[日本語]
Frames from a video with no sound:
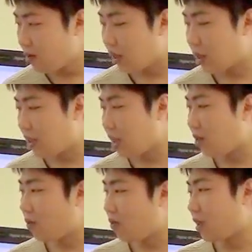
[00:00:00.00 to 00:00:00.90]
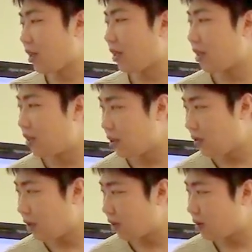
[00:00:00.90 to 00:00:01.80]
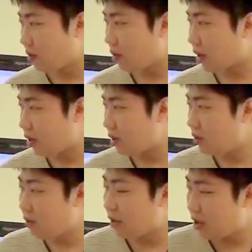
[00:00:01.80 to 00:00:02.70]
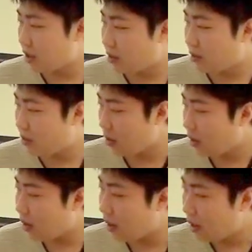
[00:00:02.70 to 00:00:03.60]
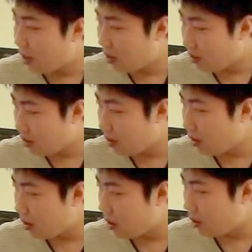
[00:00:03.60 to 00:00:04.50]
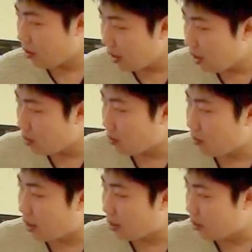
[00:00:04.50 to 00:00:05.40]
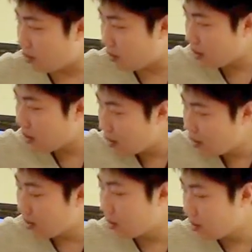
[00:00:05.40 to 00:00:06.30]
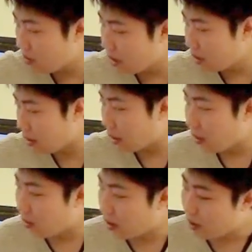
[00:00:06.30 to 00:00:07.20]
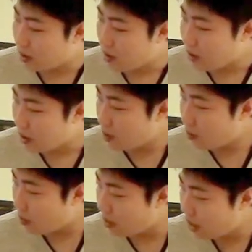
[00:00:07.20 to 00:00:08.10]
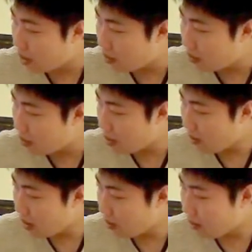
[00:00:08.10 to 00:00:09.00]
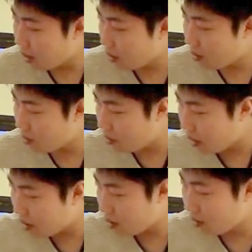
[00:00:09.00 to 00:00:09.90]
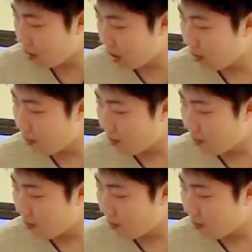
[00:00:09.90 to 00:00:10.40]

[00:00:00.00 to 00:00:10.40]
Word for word: 何々をみたいな感じの核なのかっていうのをギリシャ語の方では、これは英語と、その核関係を表してるんですけども、ギリシャ語の方では、ちゃんとその活用で、